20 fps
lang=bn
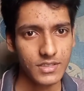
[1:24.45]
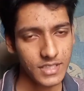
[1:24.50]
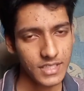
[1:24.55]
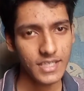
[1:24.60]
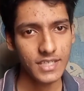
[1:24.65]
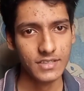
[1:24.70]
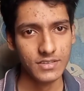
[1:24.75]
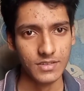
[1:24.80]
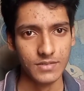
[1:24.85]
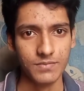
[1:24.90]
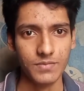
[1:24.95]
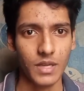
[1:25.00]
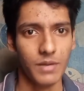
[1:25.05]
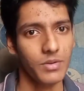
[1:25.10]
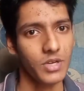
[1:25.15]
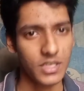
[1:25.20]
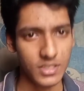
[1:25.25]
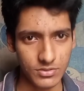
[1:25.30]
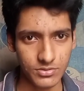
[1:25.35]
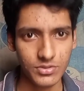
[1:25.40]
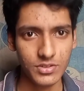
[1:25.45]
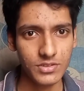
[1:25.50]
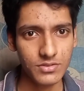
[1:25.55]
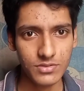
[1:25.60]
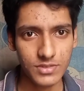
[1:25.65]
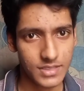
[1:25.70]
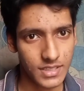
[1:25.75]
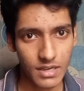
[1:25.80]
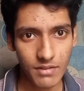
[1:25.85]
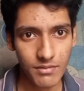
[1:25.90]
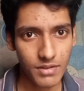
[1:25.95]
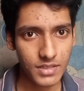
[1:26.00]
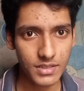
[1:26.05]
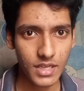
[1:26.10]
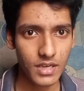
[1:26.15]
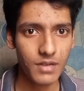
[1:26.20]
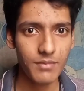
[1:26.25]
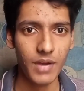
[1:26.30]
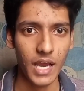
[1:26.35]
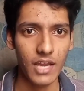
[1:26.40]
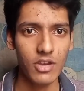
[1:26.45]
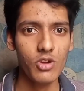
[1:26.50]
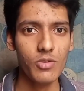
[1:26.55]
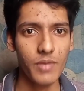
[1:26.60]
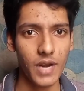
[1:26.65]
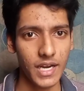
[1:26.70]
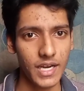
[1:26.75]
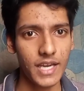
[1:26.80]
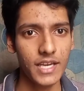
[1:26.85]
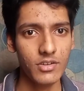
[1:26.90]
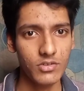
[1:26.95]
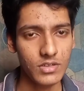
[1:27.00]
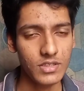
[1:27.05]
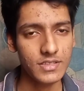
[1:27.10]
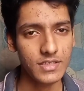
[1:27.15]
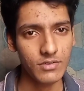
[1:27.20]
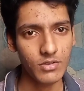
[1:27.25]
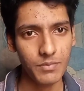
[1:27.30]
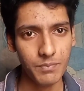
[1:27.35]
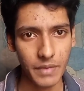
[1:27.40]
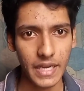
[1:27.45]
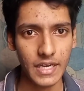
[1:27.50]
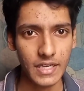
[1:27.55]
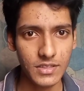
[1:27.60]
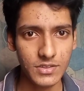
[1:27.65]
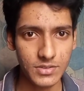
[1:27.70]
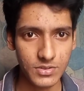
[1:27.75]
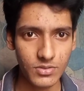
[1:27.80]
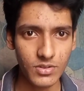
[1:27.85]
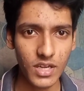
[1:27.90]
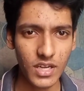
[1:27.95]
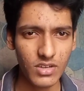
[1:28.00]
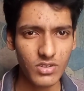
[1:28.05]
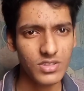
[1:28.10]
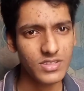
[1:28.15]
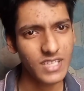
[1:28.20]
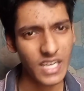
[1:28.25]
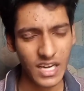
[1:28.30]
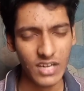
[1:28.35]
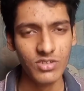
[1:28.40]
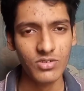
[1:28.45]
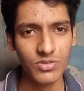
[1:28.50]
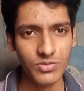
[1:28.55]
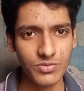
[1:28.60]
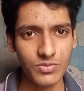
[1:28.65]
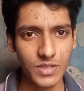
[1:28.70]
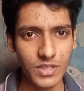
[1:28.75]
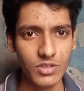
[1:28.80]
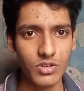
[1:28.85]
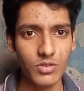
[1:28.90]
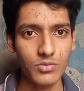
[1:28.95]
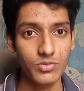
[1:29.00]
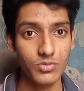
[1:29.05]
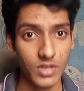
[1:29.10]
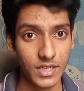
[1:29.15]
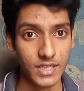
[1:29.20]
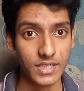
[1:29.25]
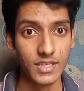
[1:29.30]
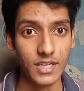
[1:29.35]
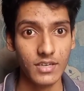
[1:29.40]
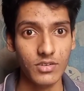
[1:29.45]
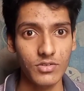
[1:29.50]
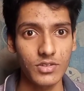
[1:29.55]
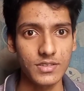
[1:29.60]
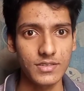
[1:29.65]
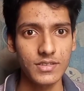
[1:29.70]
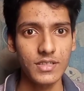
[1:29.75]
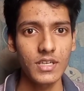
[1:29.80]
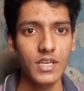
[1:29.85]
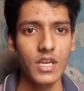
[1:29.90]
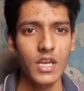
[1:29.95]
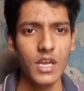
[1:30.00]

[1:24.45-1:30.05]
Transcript: ঠিক আছে তারপর কিছু কিছু সিনেমা তারা ভালো বানায়নি যেমন ইনসুলা রয়েছে আরও এরকম দু একটা রয়েছে